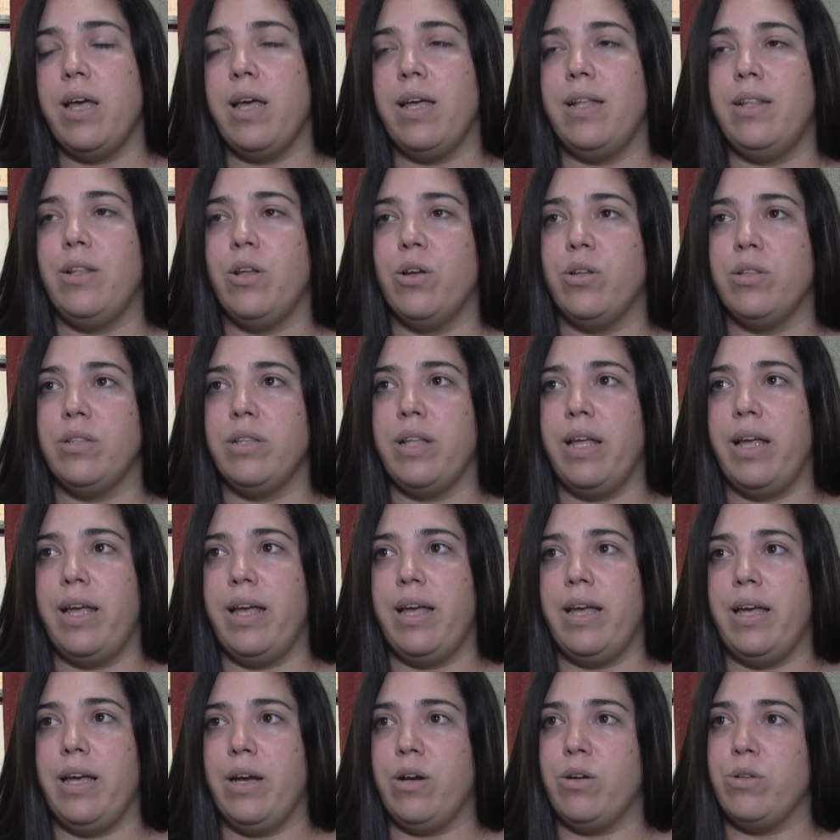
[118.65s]
en
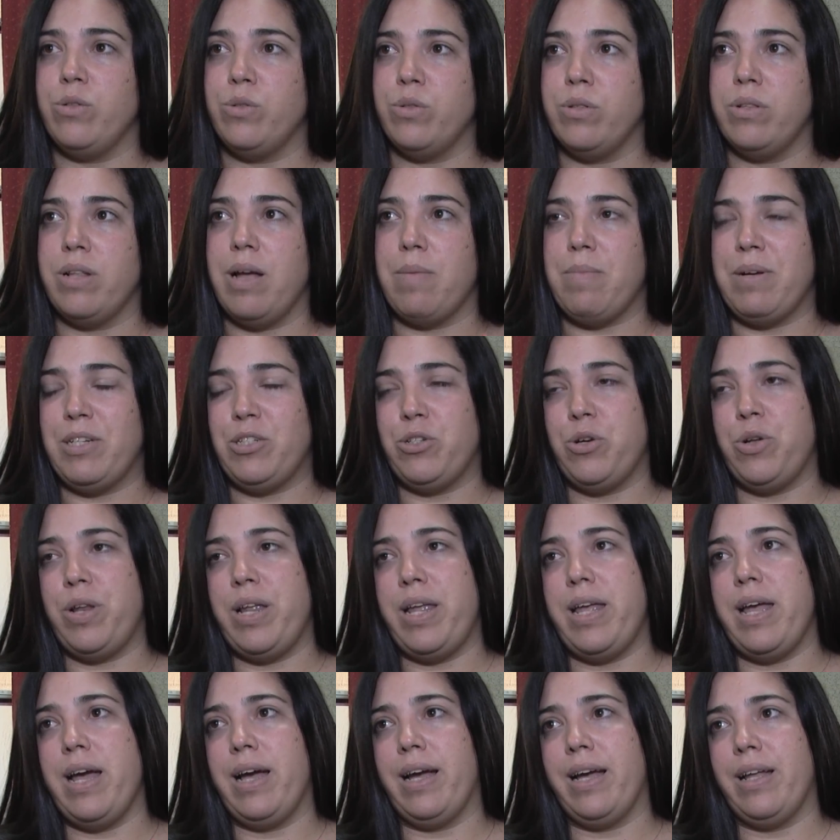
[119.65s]
donde con la
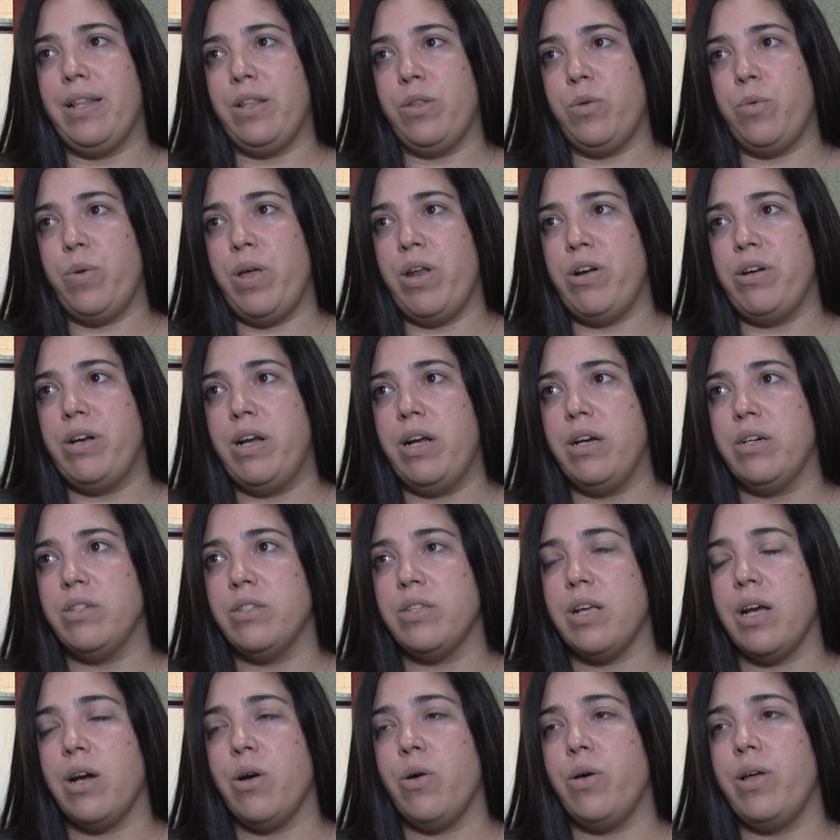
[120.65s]
mayoría que tuvieron en el
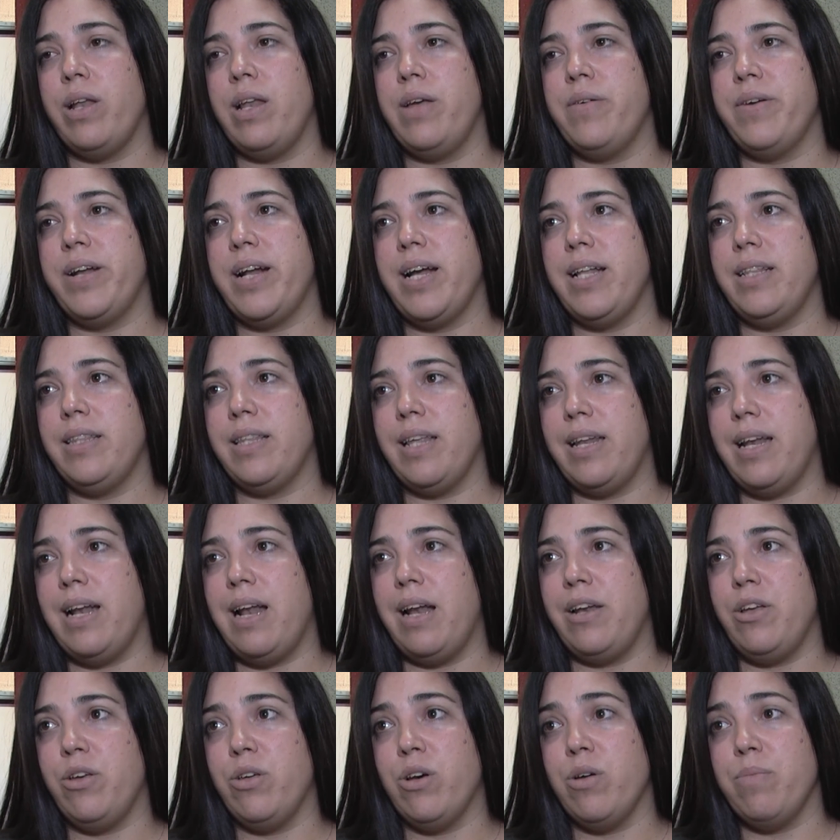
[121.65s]
Consejo de Deliberante en el año